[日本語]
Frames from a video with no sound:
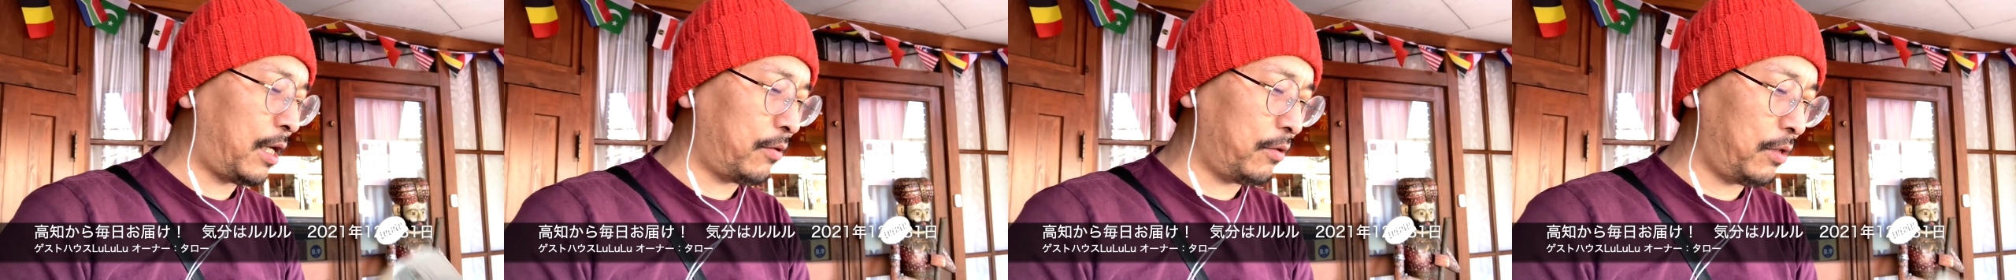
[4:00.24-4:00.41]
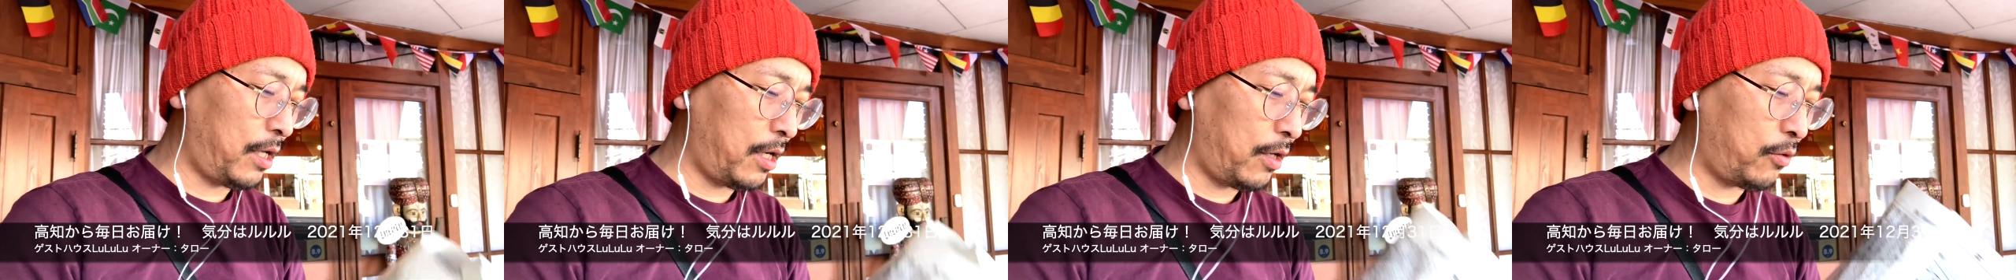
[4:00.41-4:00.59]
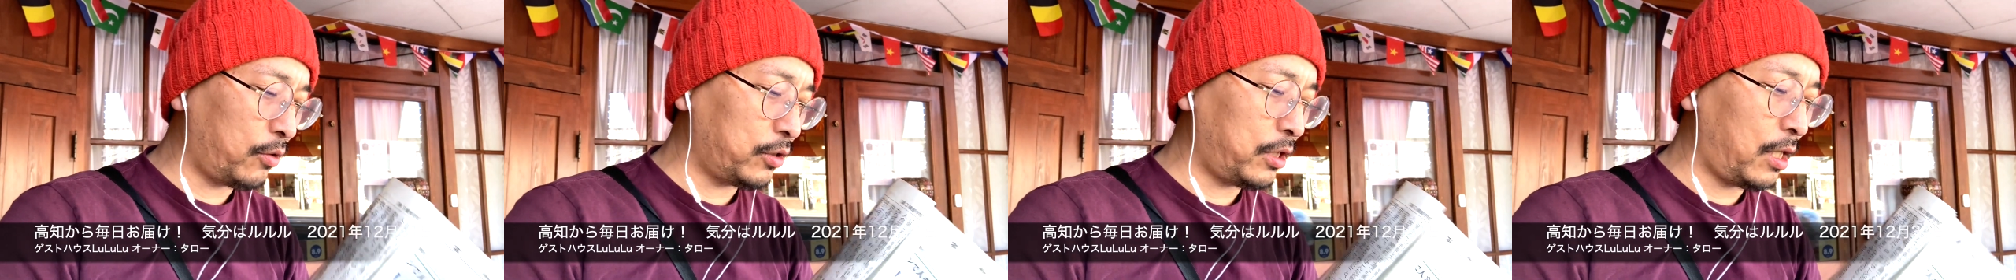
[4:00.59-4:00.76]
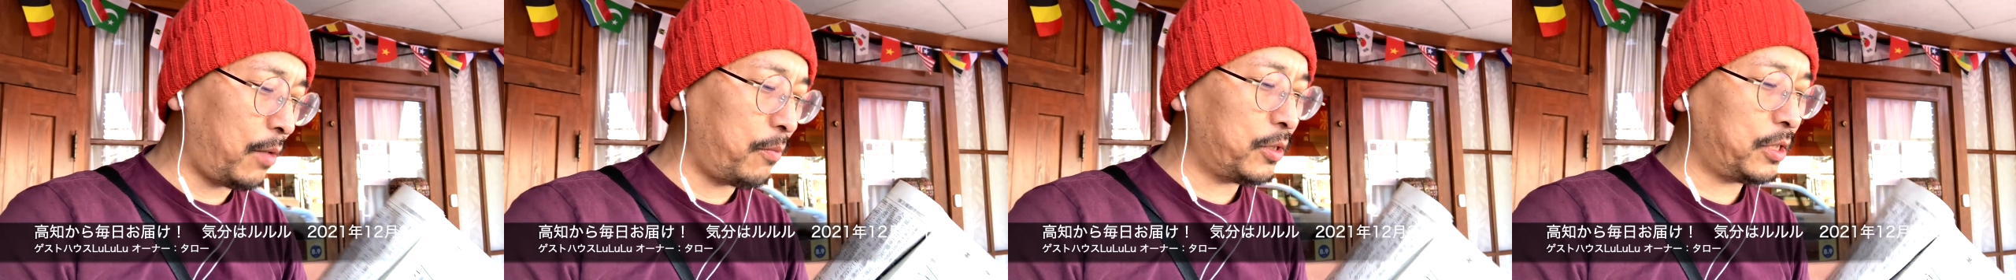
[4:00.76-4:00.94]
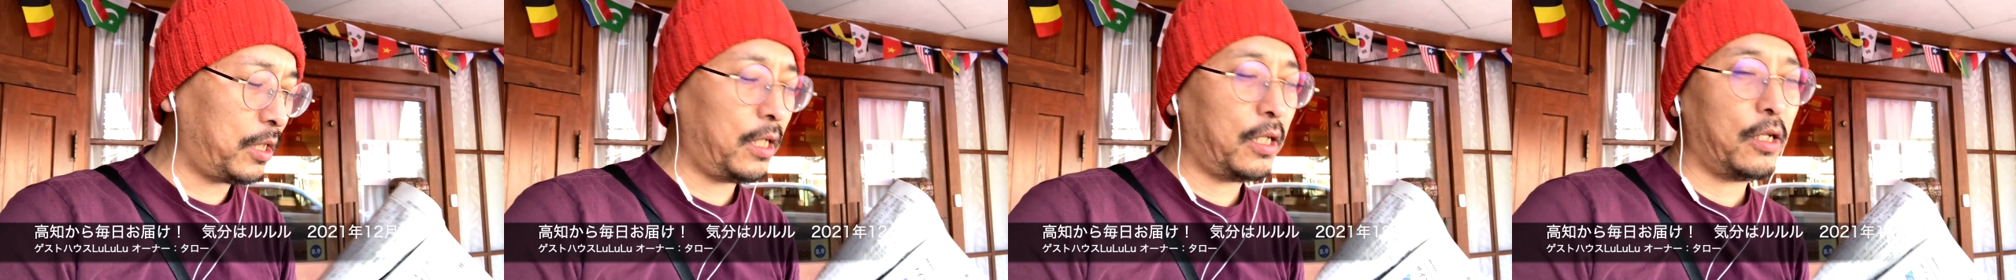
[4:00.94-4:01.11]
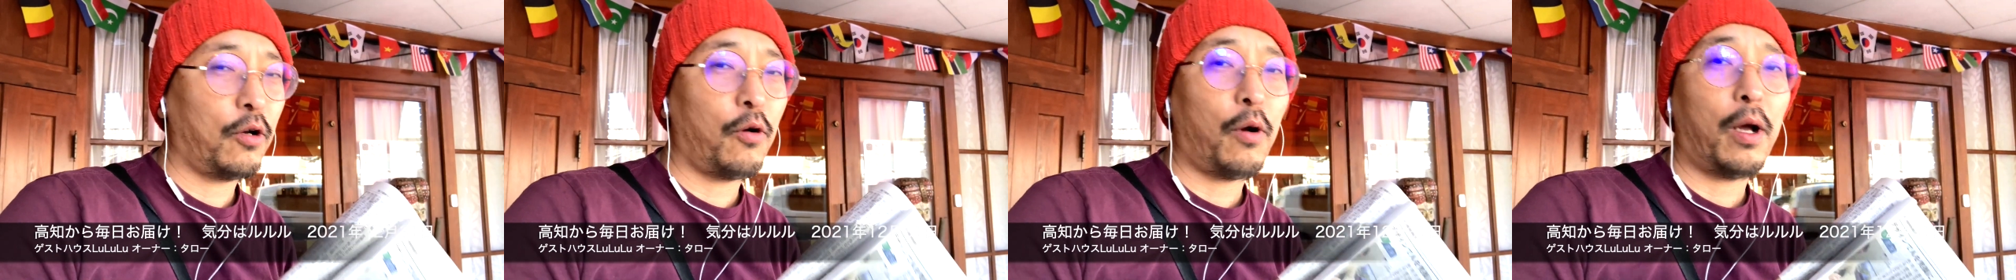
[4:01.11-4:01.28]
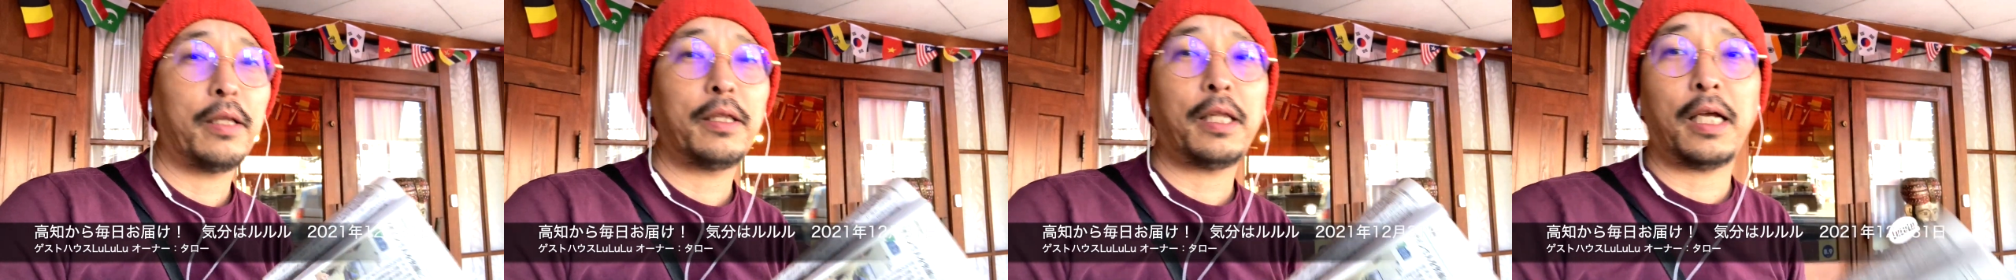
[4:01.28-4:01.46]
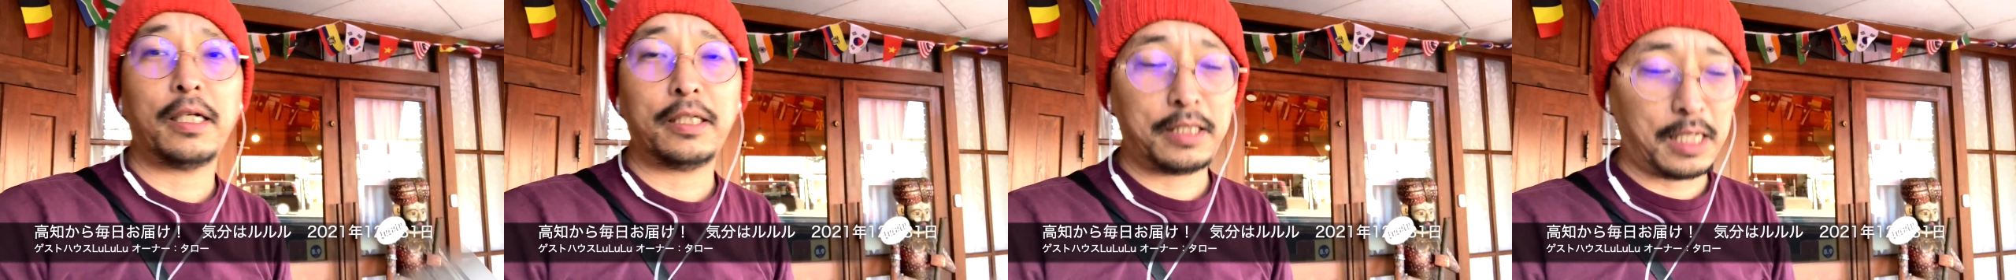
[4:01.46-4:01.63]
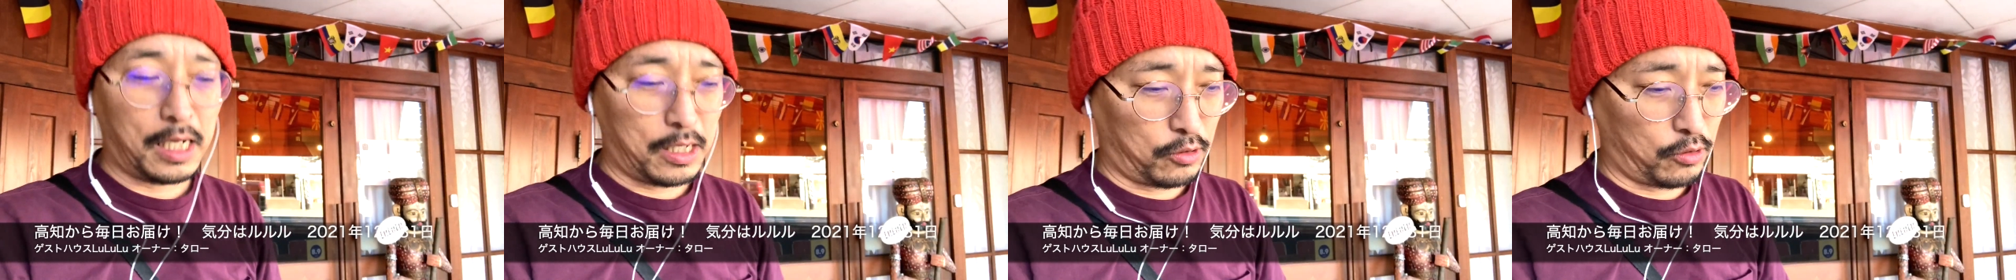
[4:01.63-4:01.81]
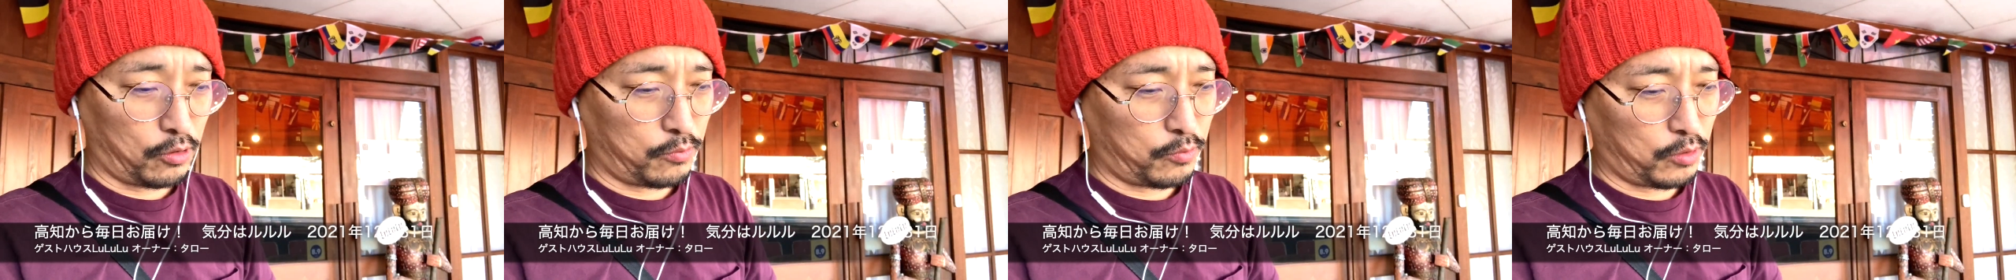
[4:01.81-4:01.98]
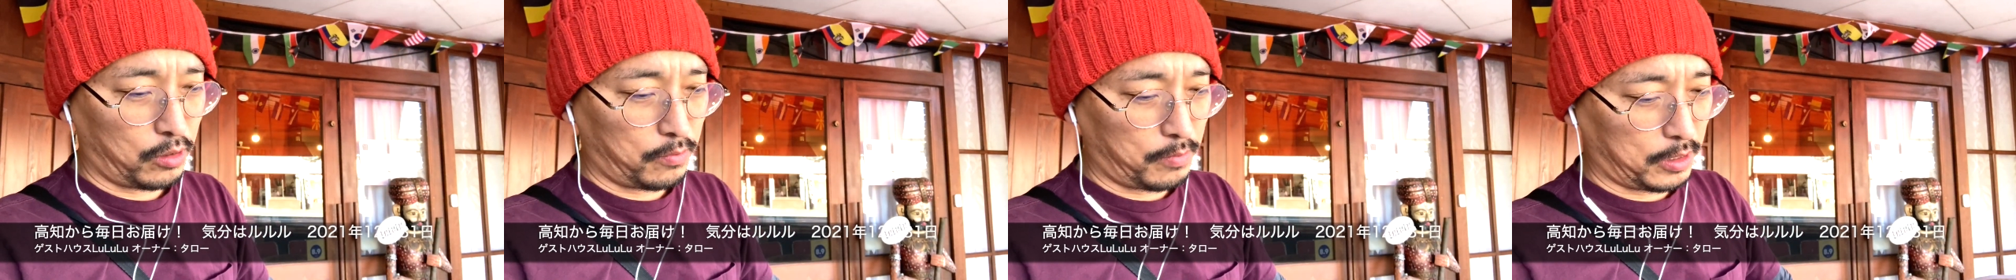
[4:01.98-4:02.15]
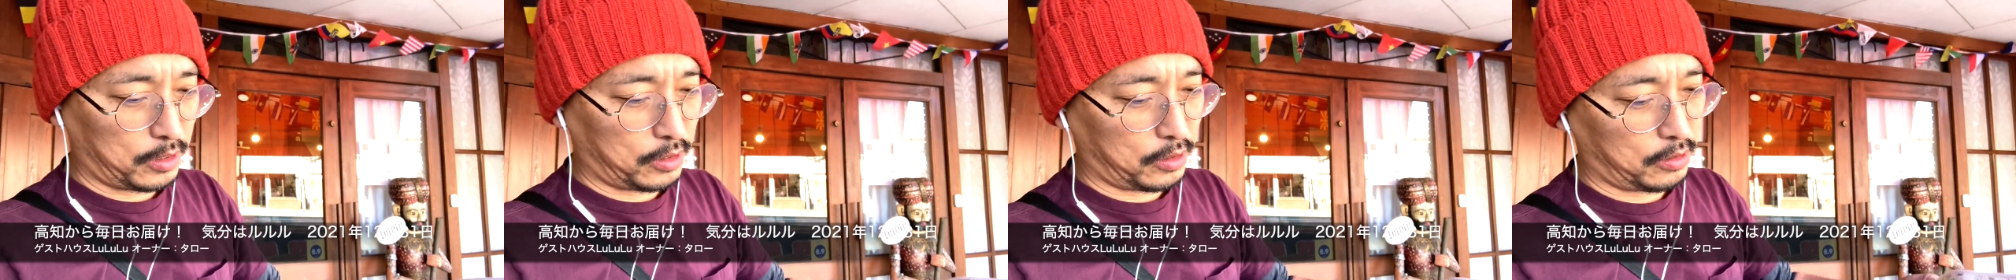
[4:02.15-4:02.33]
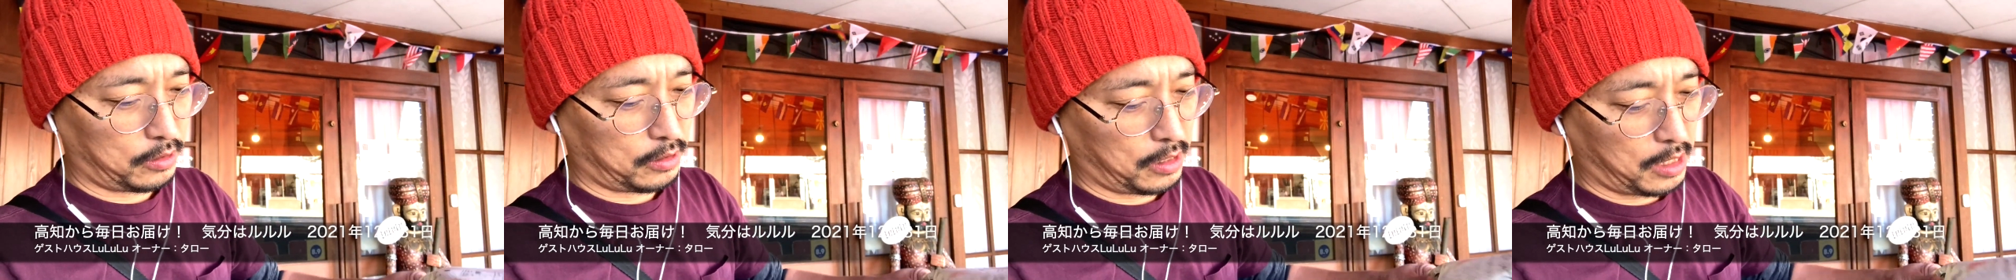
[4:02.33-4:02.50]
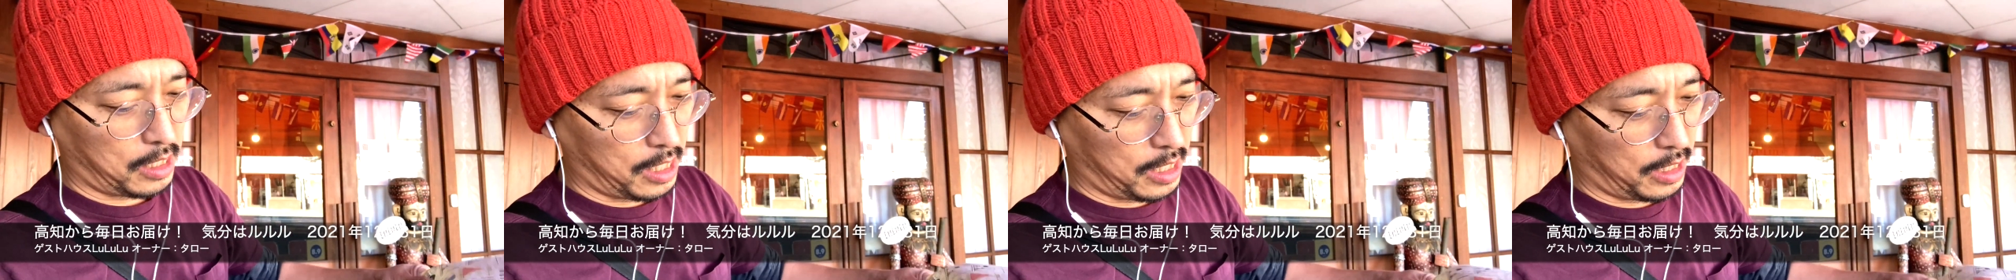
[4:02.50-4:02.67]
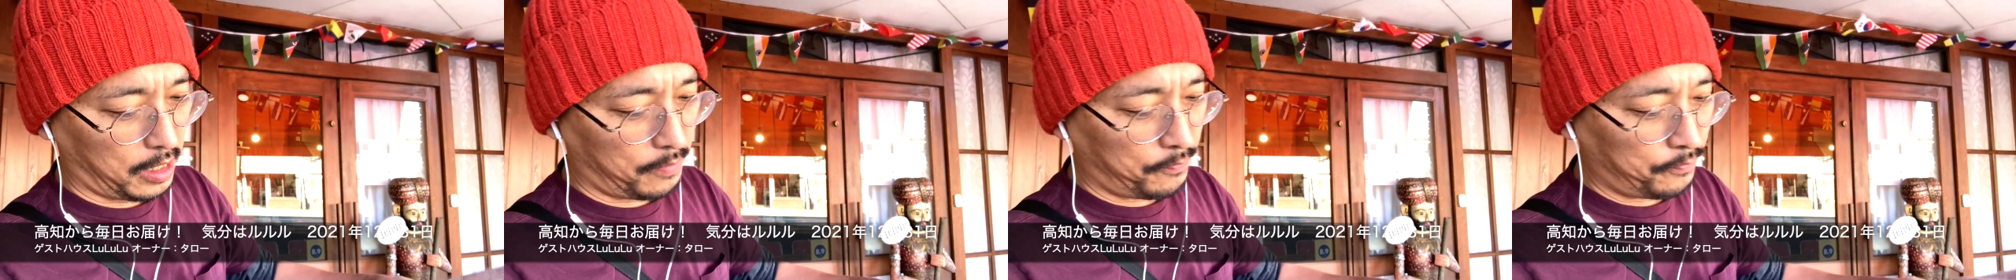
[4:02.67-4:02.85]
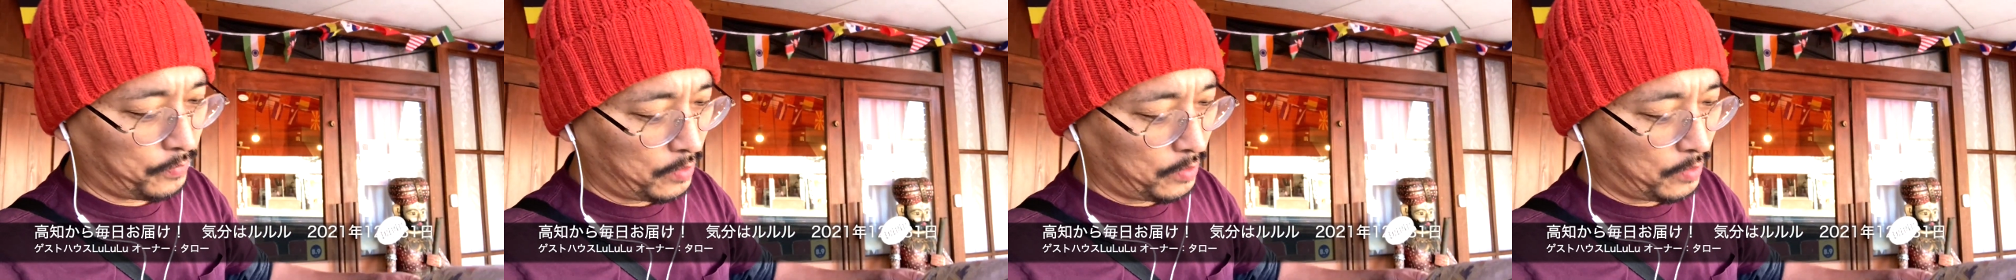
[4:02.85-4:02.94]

ので、こちらもぜひご案内したいと思います。はい。